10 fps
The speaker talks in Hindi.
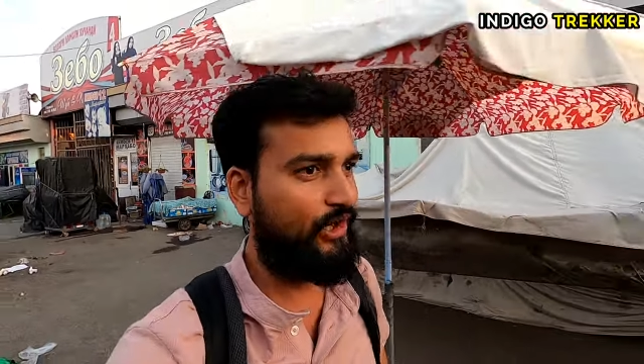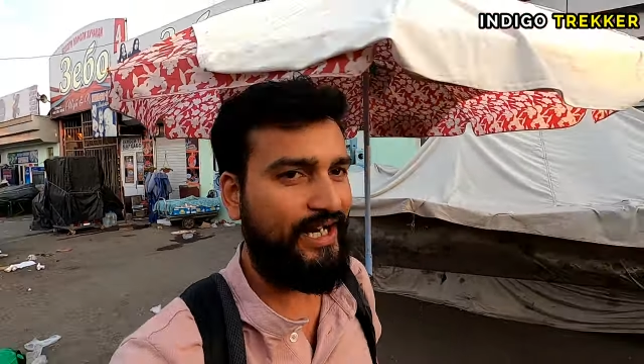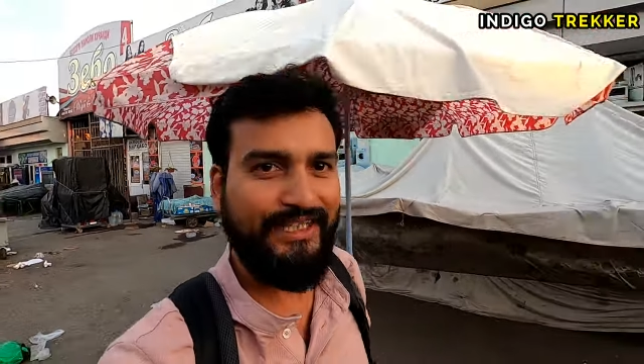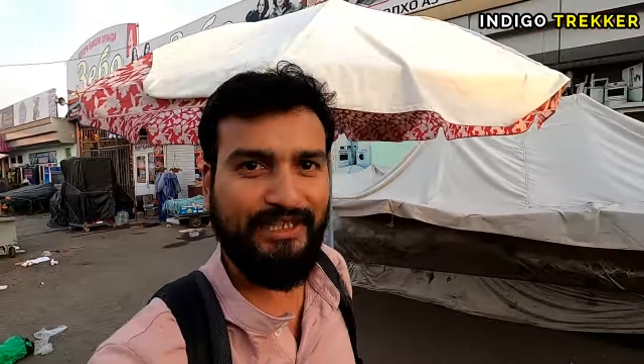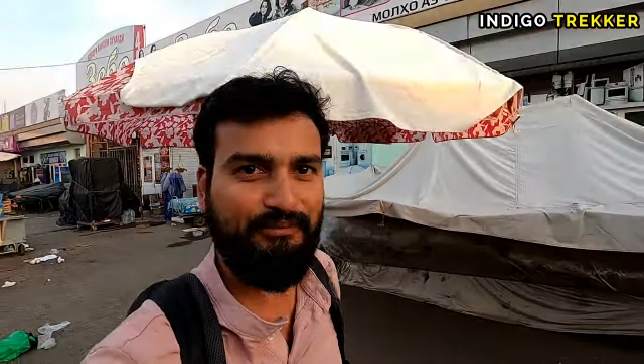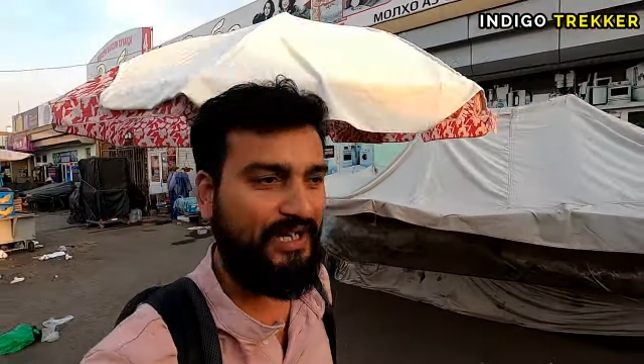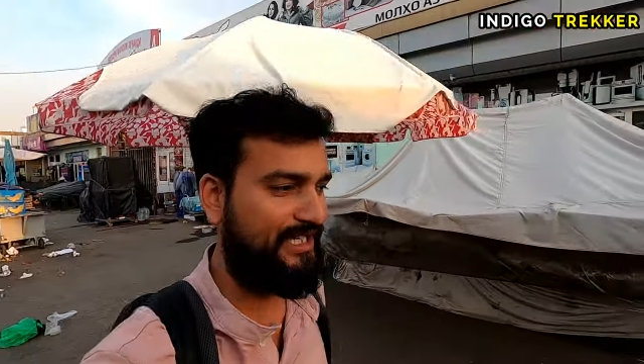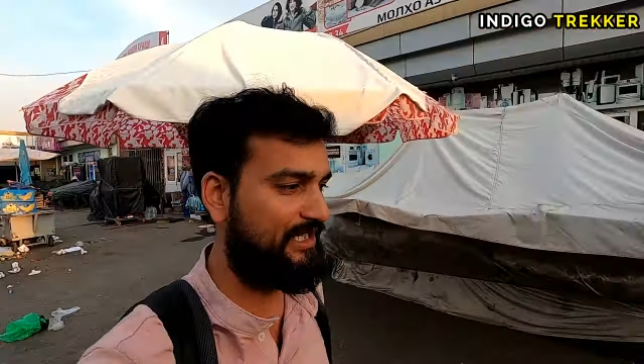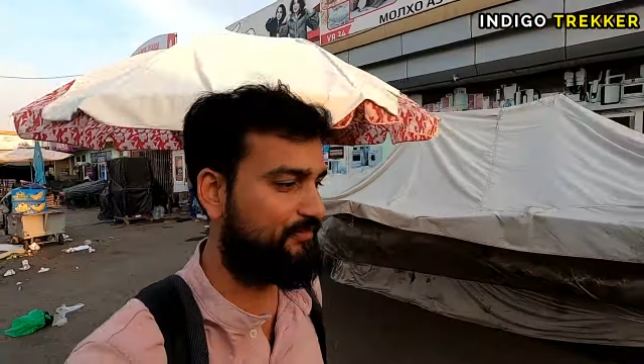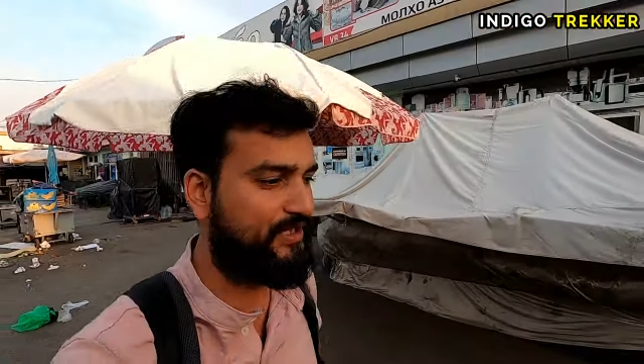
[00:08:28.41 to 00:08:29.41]
और आई थिंक
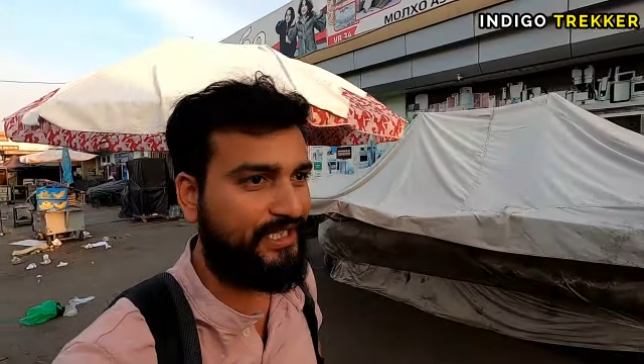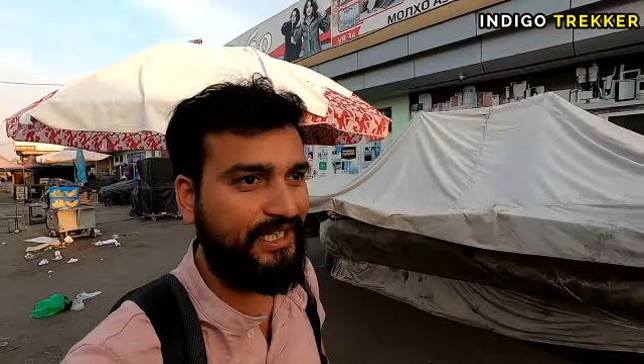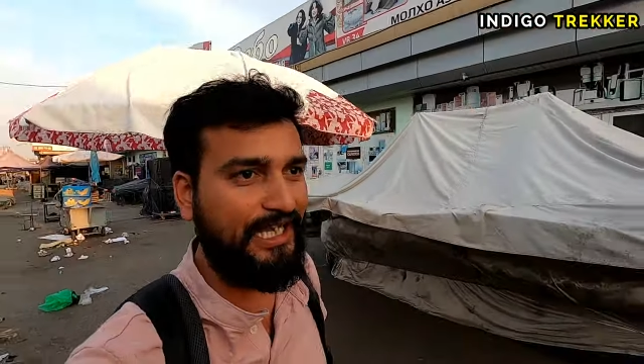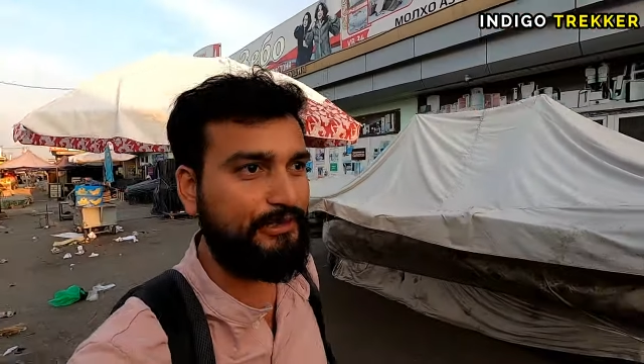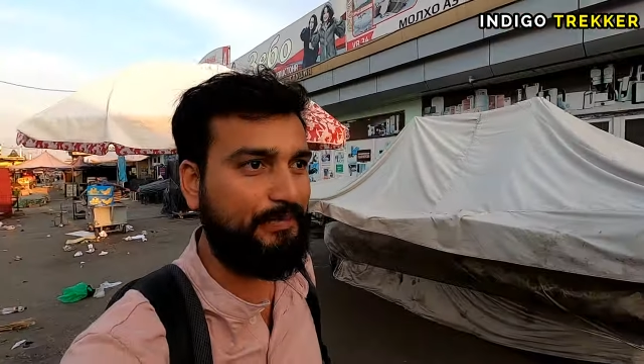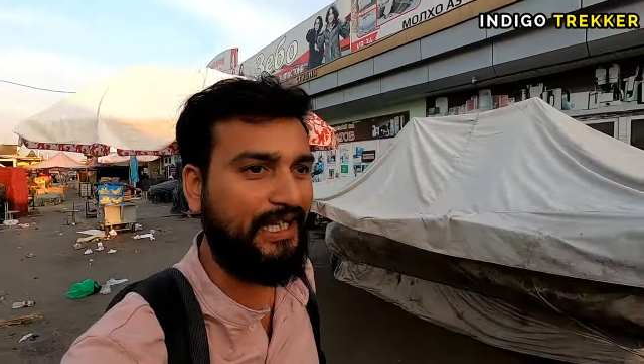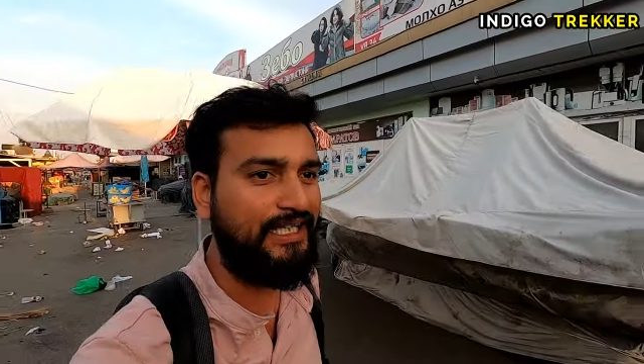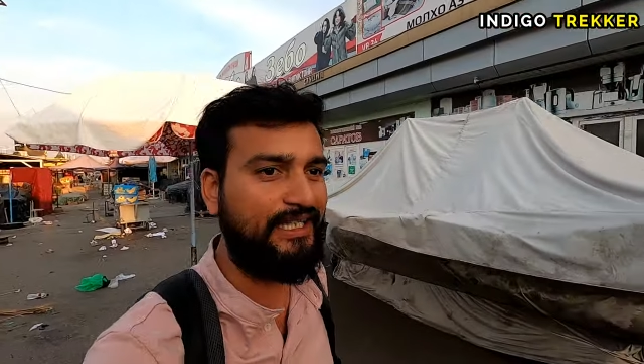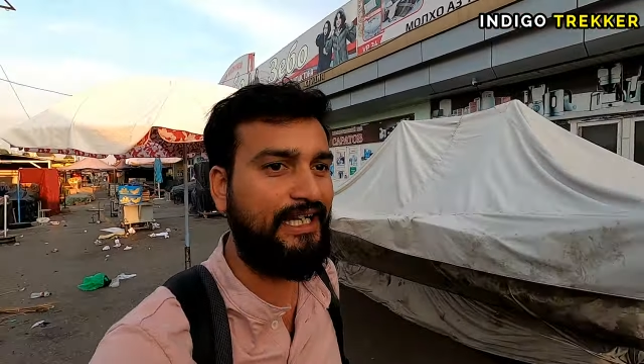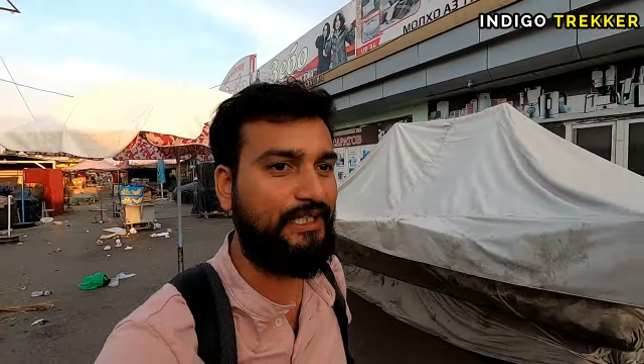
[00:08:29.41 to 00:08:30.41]
पानी पी के आज
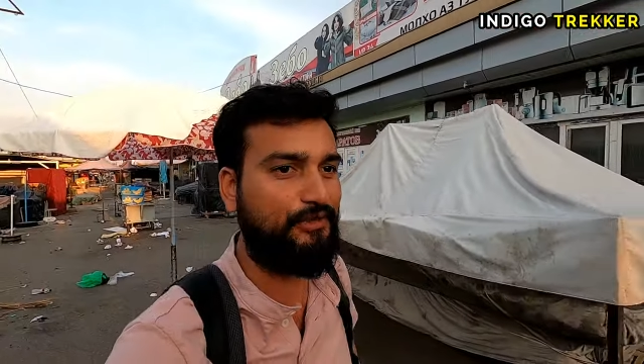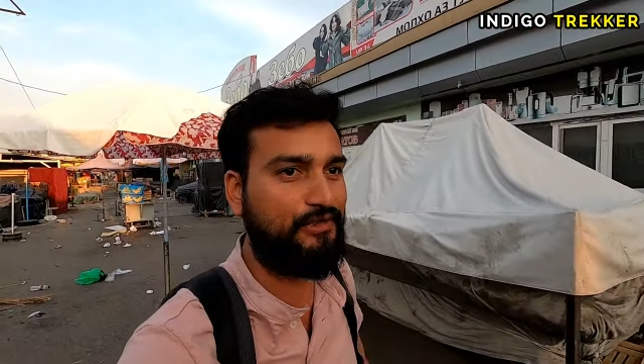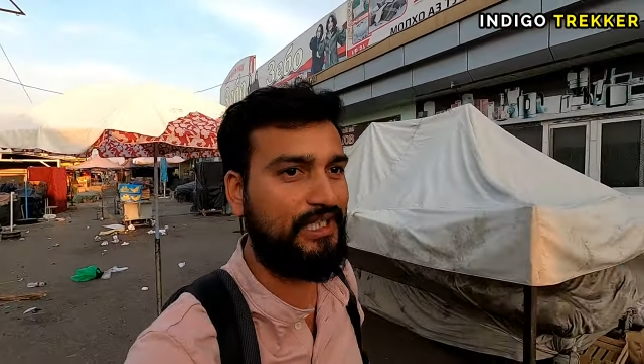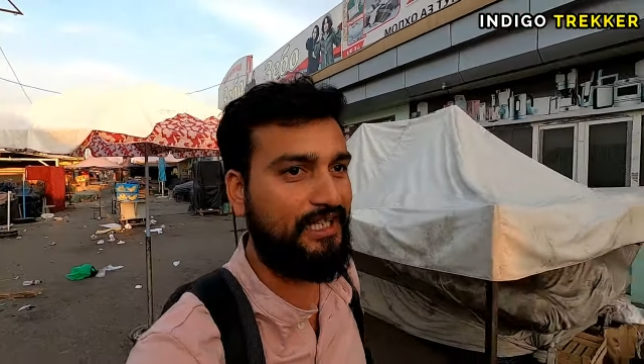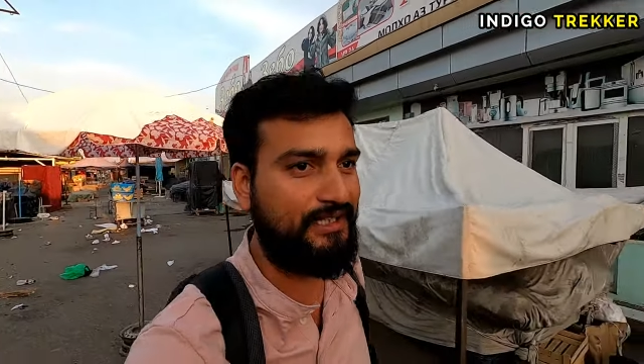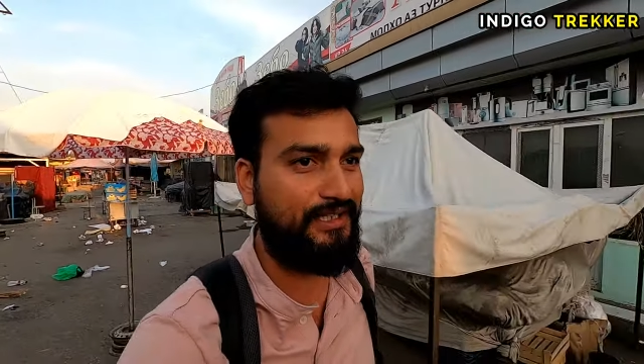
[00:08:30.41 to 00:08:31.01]
पहली नाइट गुजारा